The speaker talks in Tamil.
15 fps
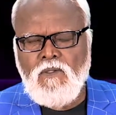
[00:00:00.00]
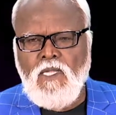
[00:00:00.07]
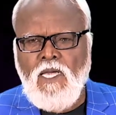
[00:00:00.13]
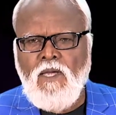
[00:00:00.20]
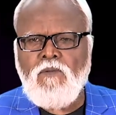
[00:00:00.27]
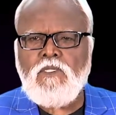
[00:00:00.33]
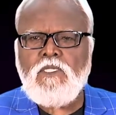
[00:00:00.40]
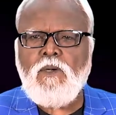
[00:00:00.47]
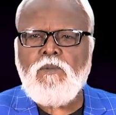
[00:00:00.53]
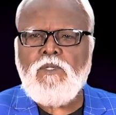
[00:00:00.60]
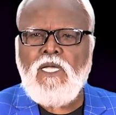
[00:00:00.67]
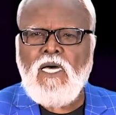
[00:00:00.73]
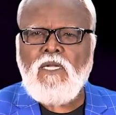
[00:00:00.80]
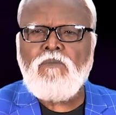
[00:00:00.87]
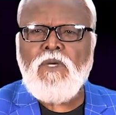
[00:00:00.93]
தேவன்
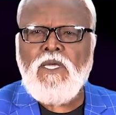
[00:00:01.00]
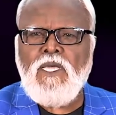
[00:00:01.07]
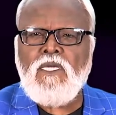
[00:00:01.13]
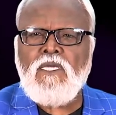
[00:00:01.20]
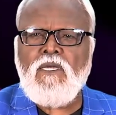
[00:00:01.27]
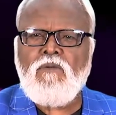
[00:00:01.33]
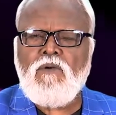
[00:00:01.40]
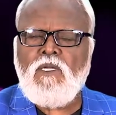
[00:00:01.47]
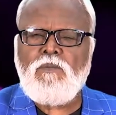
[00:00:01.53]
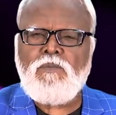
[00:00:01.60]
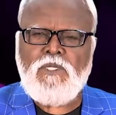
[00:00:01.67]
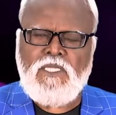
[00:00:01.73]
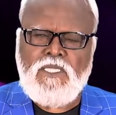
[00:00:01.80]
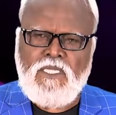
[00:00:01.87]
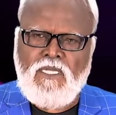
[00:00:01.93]
தமது அன்பை எங்கே
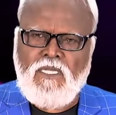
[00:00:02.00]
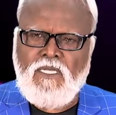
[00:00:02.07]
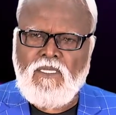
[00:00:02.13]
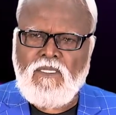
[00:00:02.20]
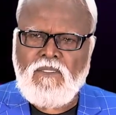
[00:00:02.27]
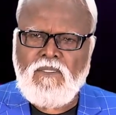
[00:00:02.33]
வெளிப்படுத்தினார்